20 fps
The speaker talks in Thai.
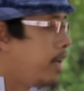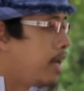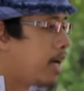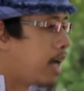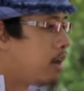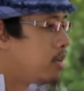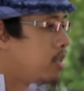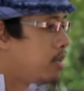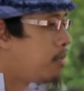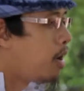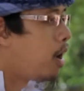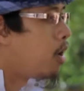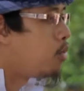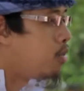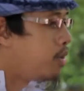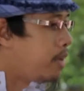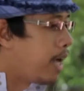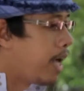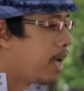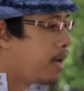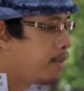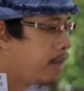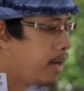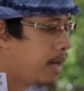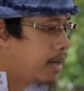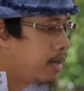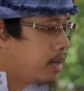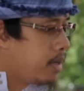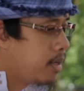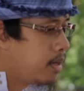ยเนี่ยเขาจะบอกคุณได้
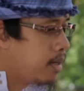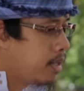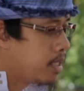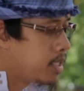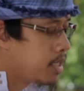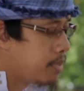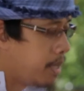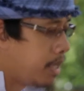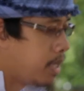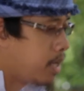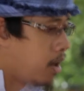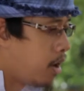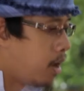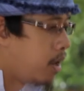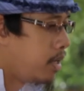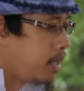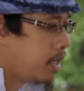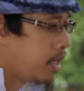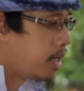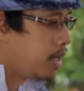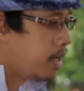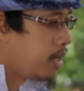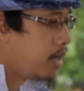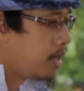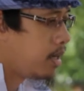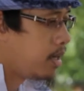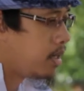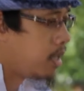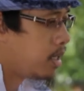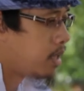ว่าในสมัยก่อนเนี่ย
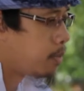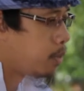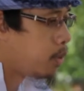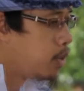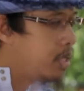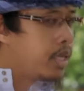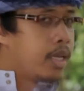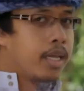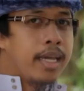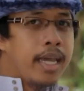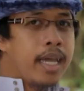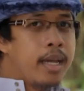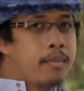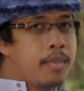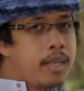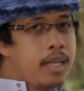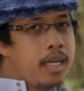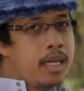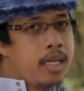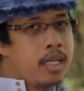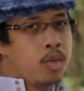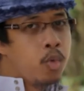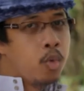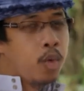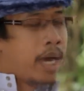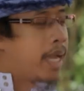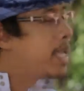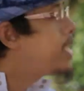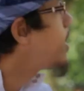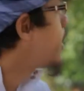ผู้หญิงเองไม่ได้ถูกให้